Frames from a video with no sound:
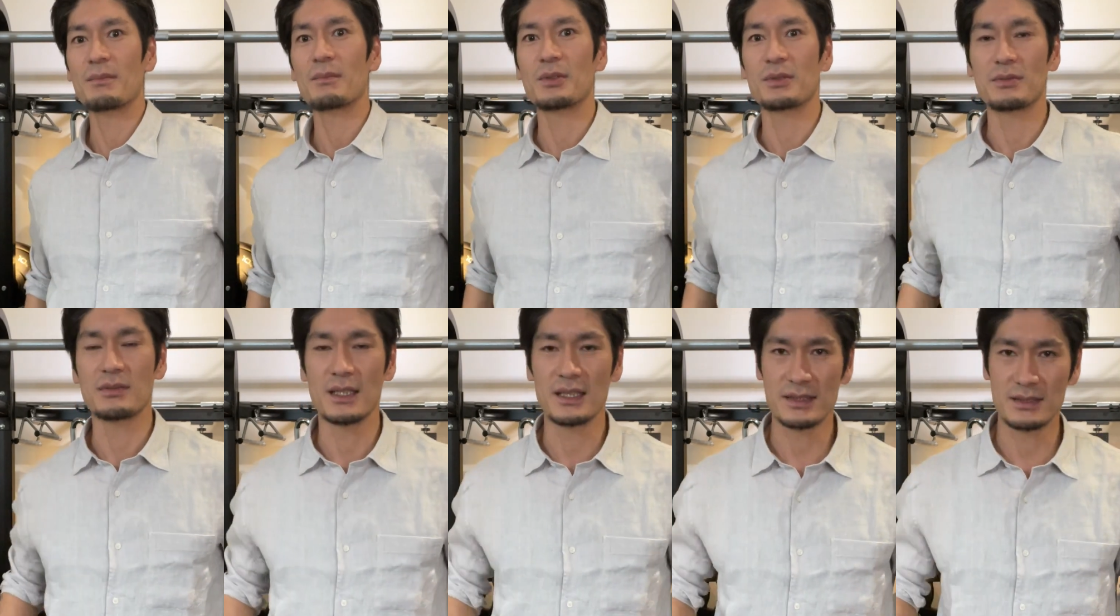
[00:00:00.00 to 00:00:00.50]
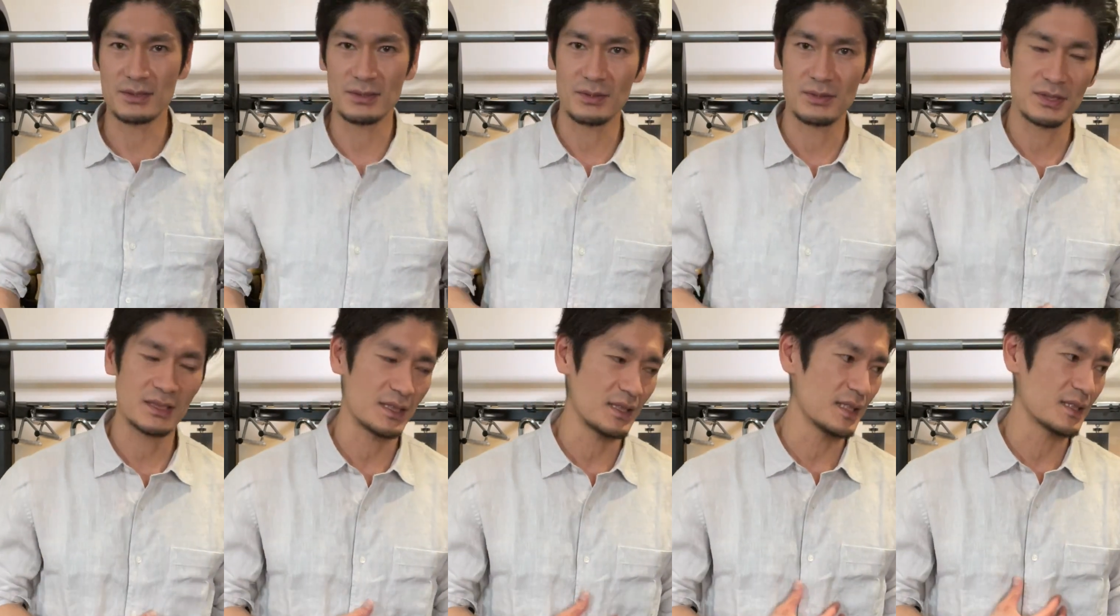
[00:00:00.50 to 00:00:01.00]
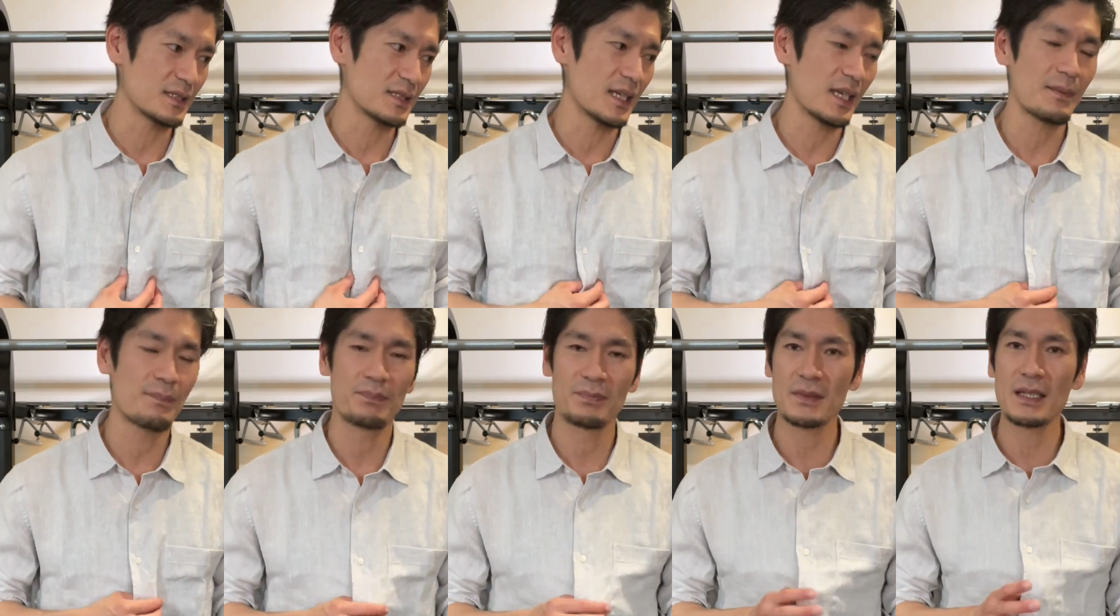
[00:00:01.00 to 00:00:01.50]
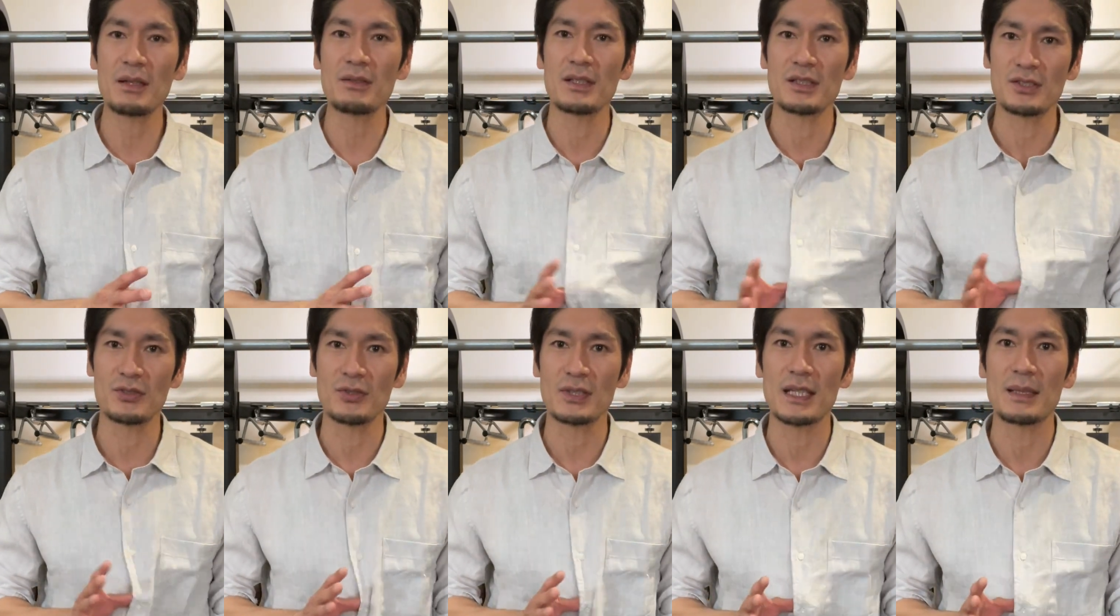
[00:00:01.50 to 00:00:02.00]
僕はすごく好きですねなの
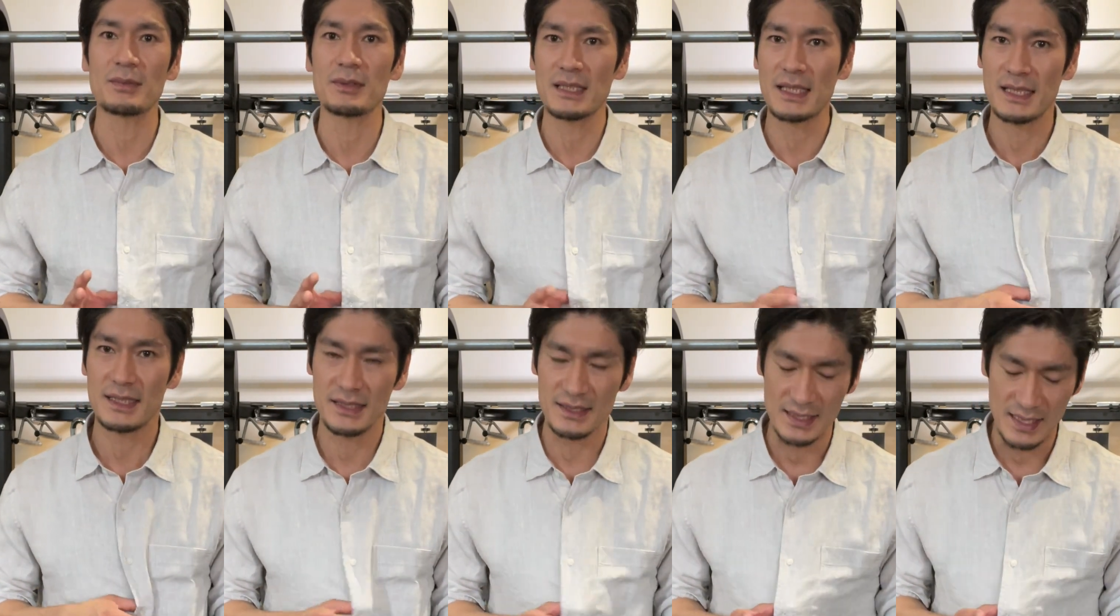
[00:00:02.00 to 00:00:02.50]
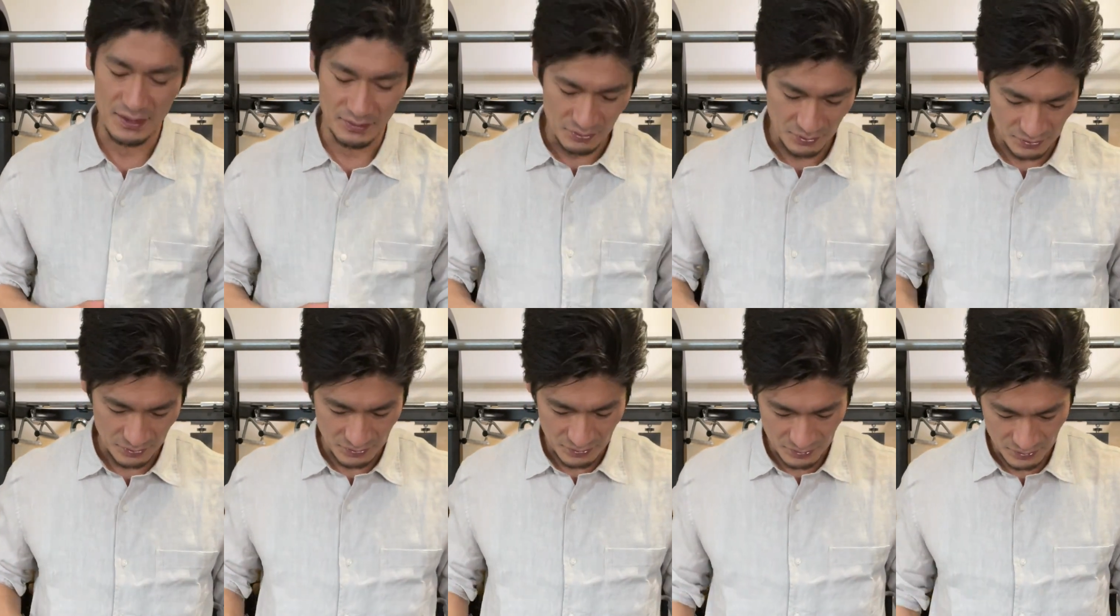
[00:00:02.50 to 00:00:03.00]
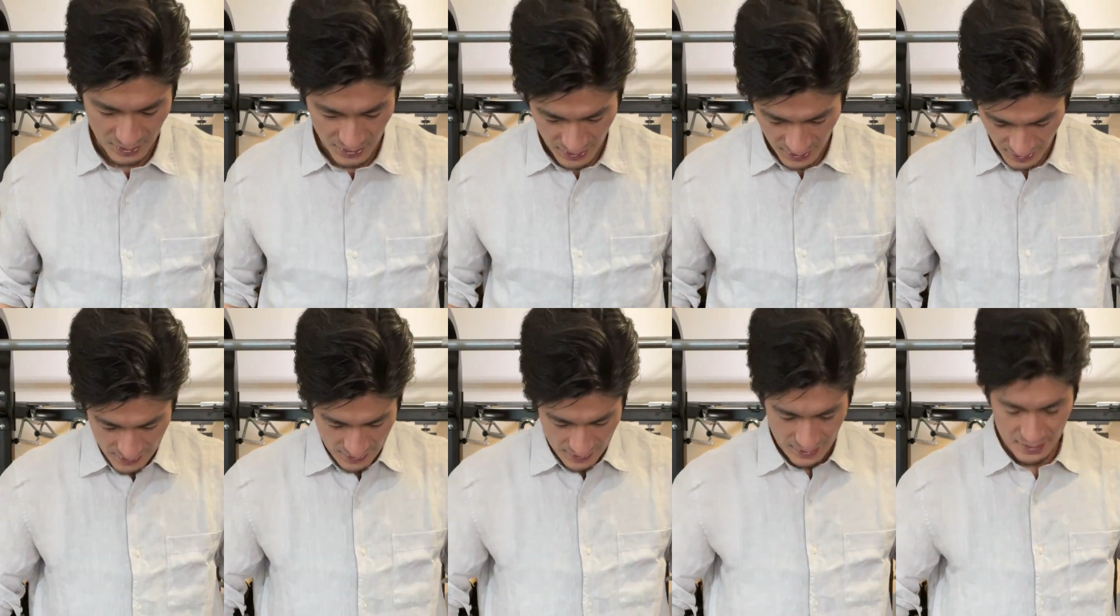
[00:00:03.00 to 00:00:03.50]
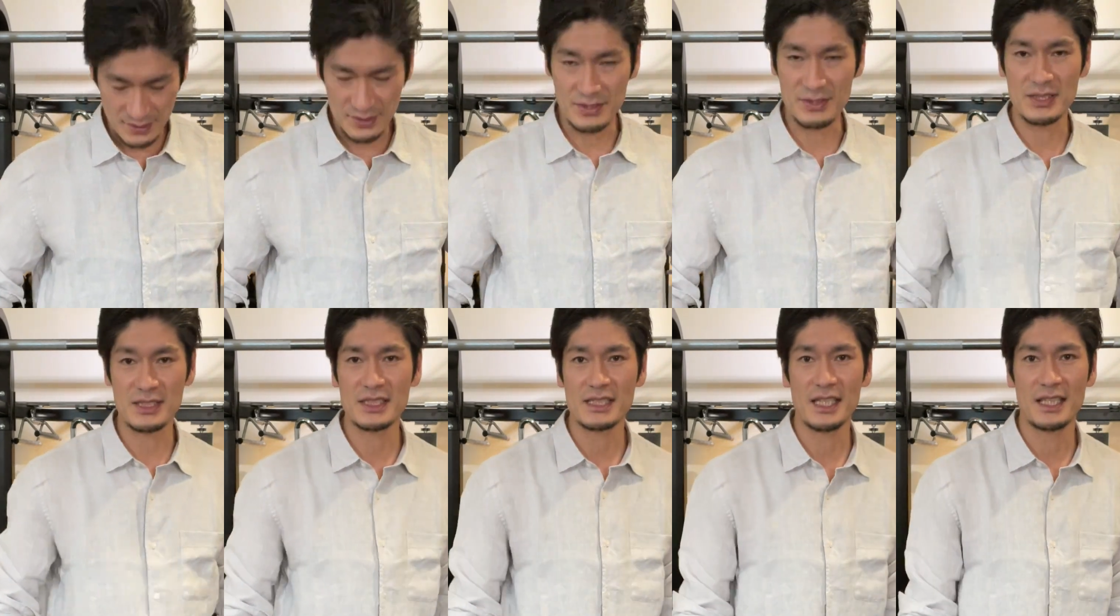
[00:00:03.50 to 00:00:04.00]
で素材もね理念ということで、え涼
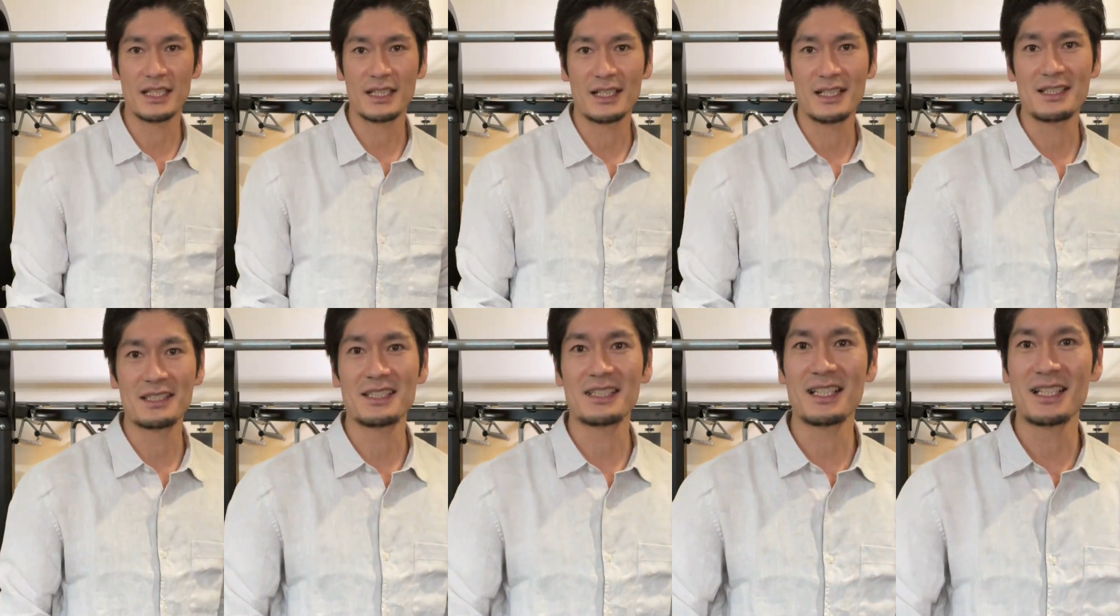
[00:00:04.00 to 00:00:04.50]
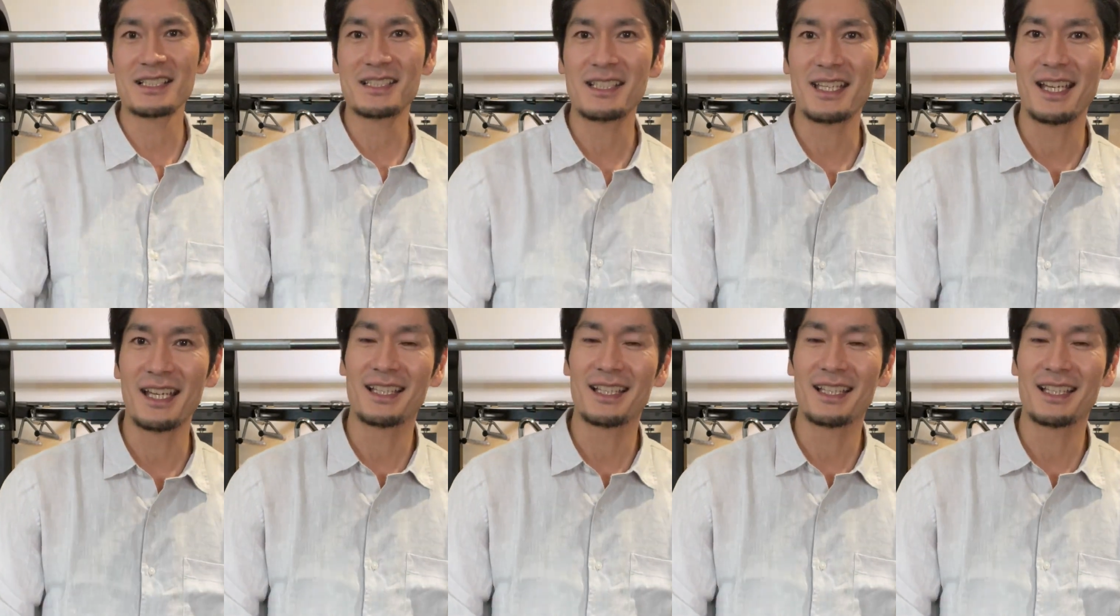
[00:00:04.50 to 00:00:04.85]
しげな感じがして